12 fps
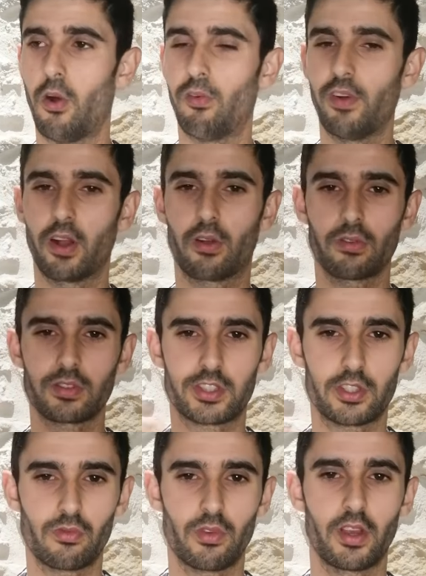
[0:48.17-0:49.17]
On va
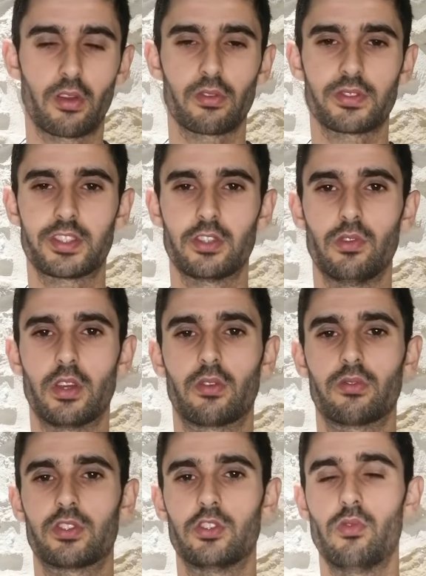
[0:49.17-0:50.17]
continuer, continuer,
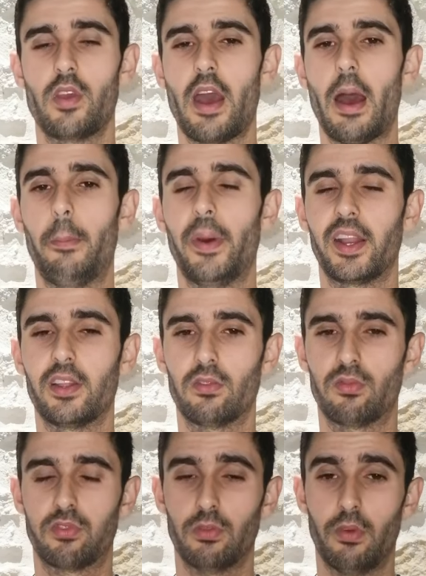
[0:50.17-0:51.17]
continuer à parler
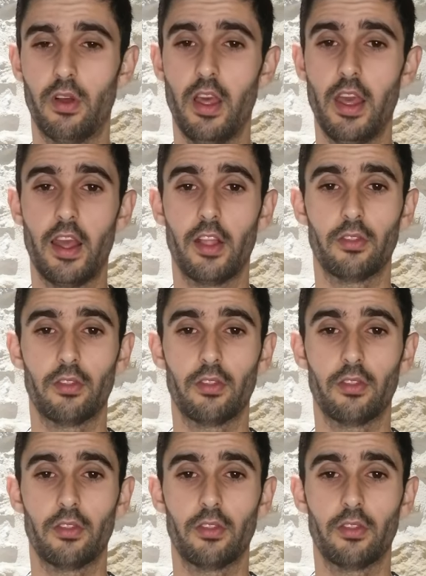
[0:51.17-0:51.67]
de football,